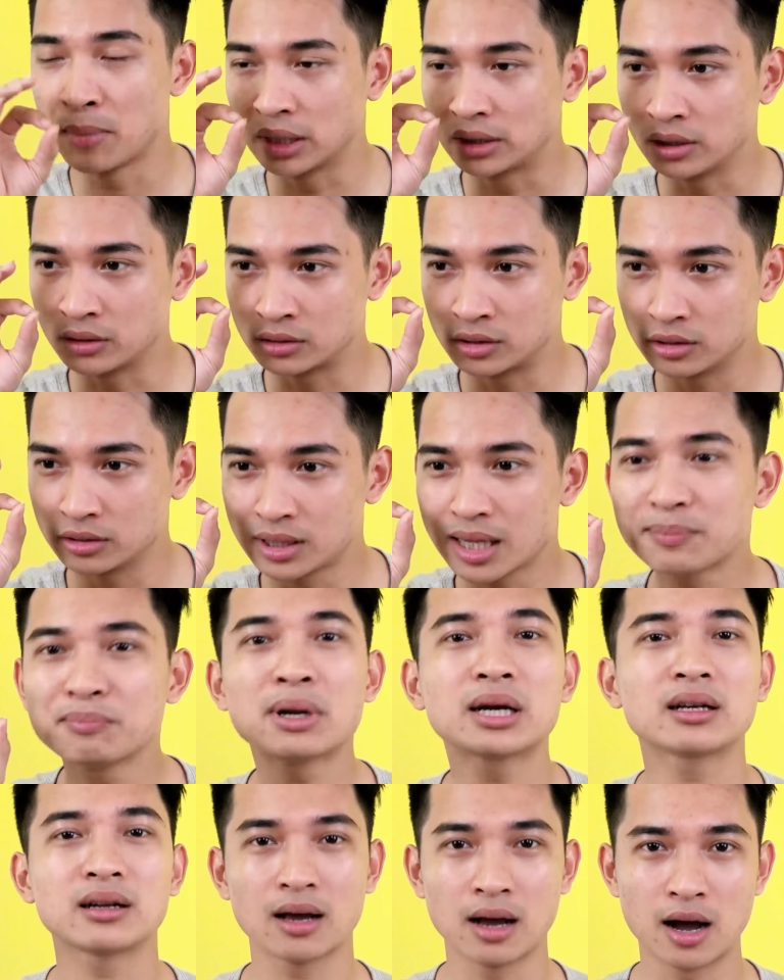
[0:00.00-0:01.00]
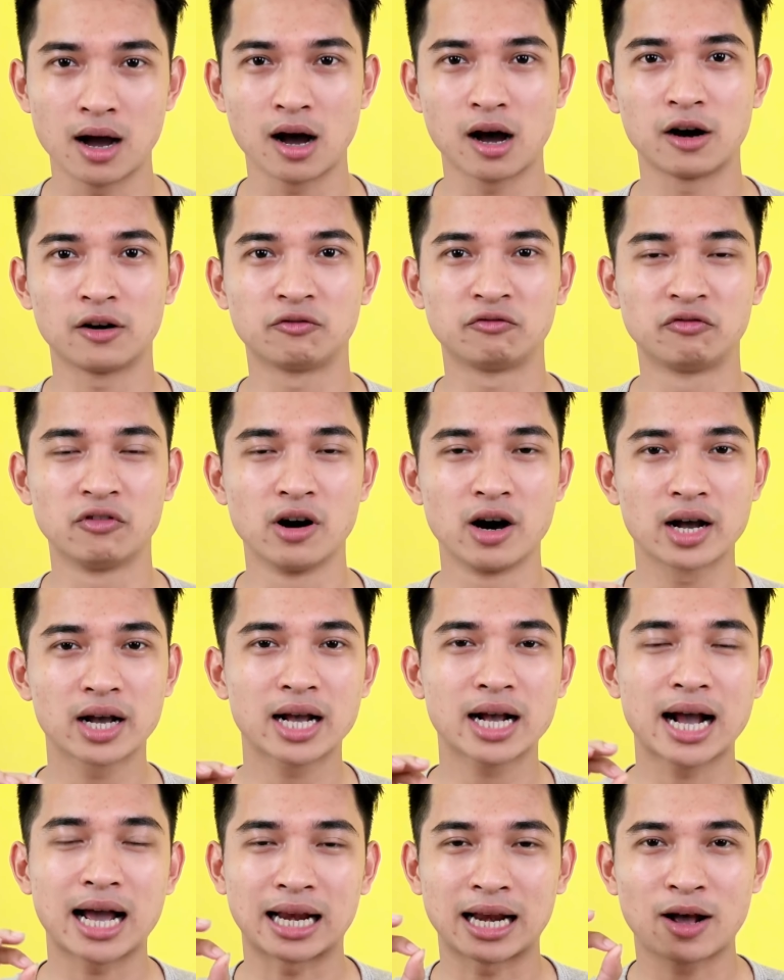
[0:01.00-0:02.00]
mình thực sự rất bất ngờ với
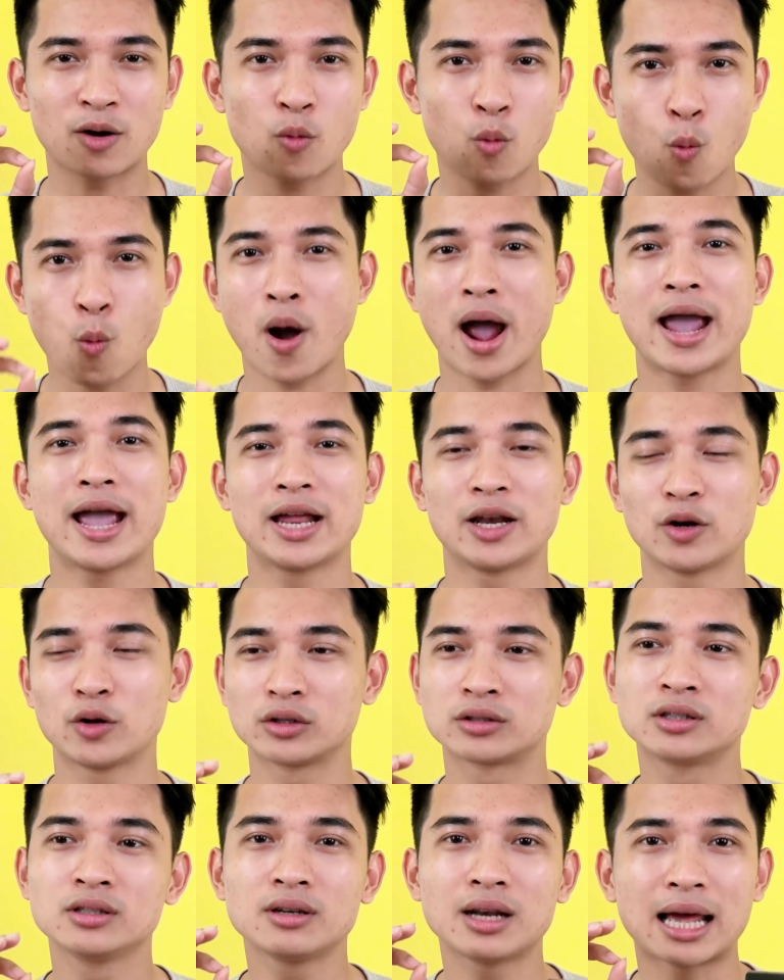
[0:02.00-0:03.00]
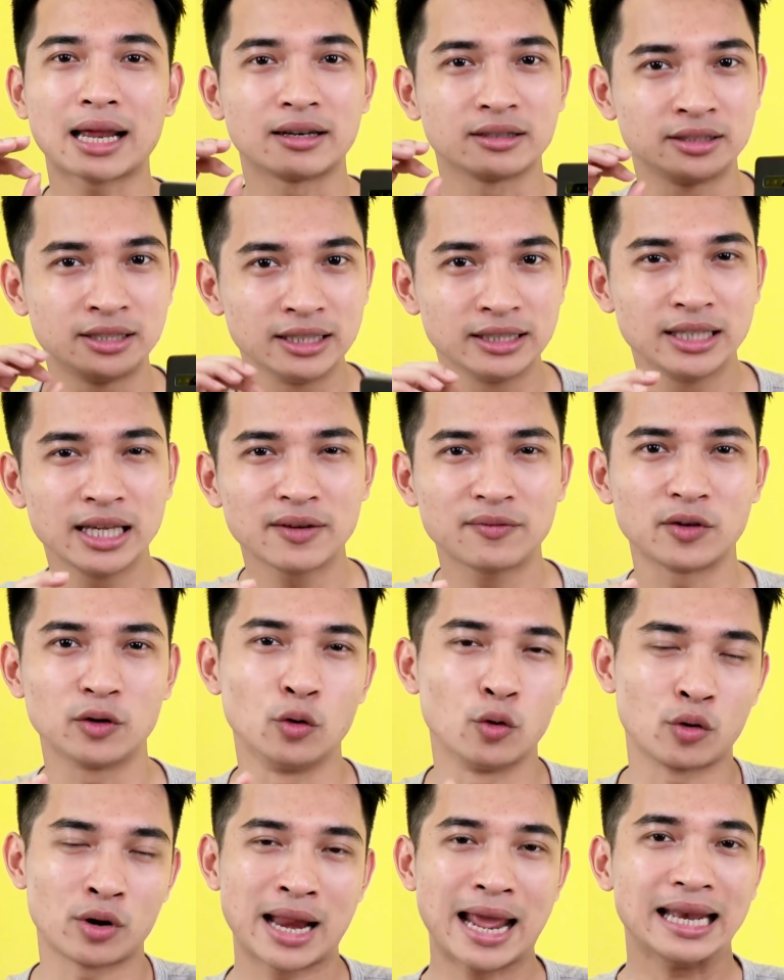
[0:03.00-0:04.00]
cái khả năng quay nó giữ lại được chi tiết và
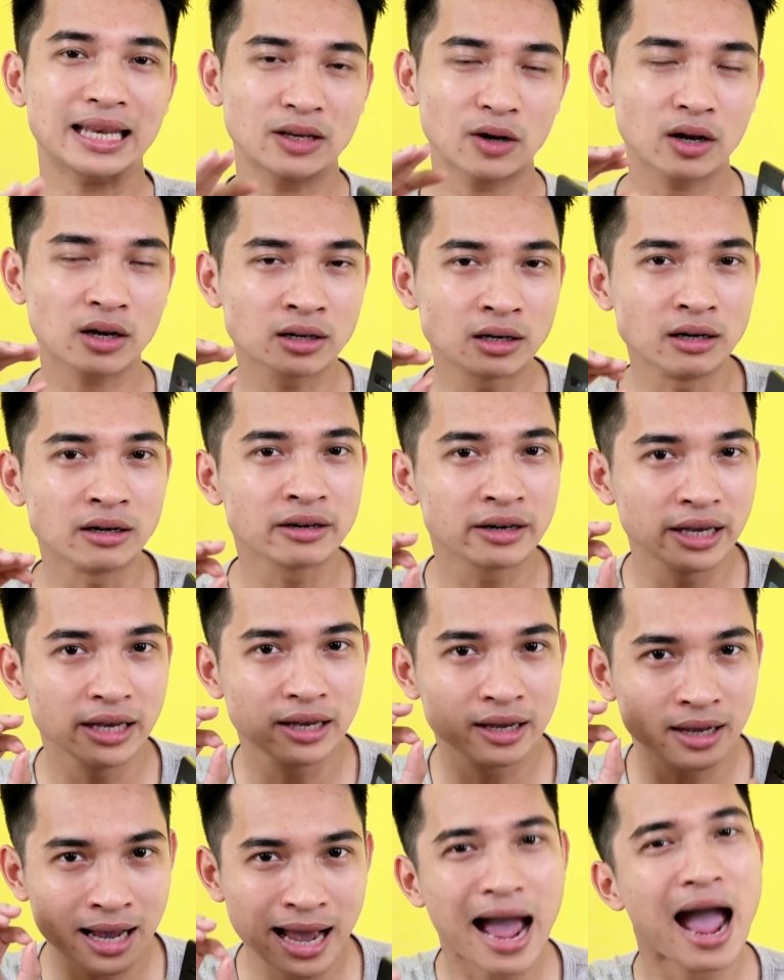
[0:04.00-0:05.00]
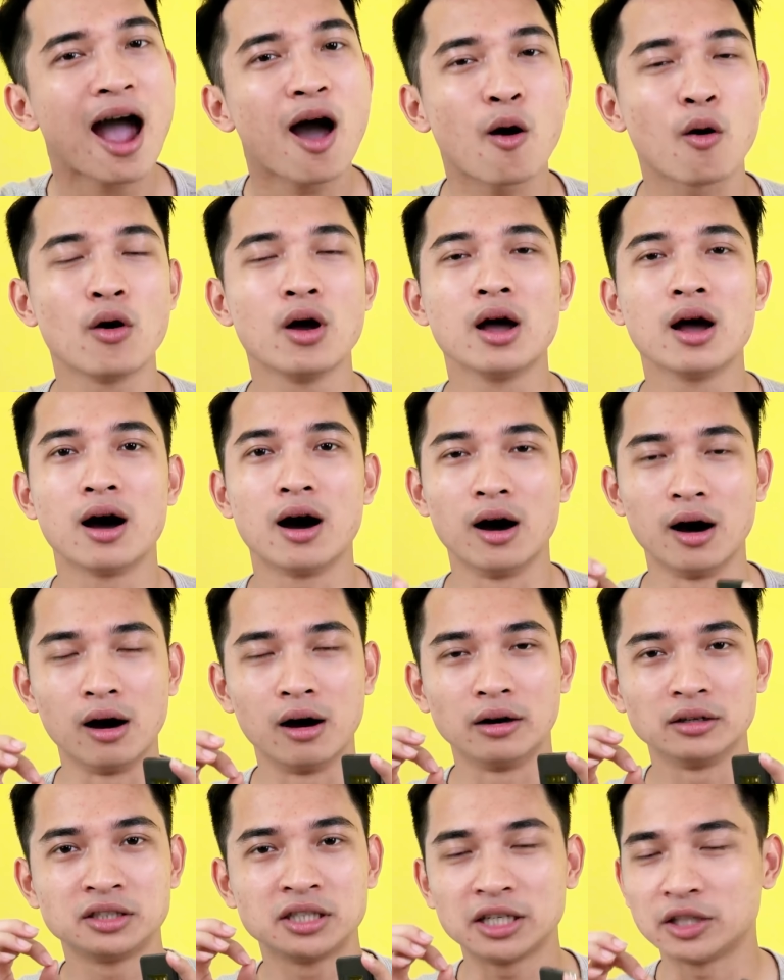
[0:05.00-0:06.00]
độ nét nó cực kỳ cao
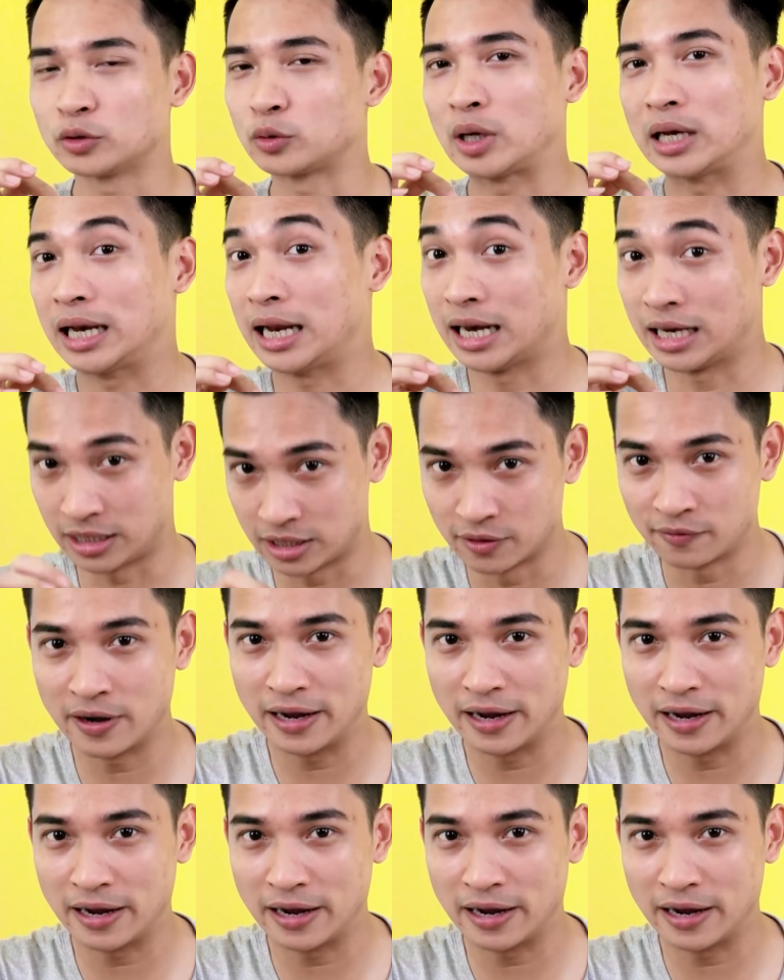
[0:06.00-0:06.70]
ở chiếc điện thoại này là như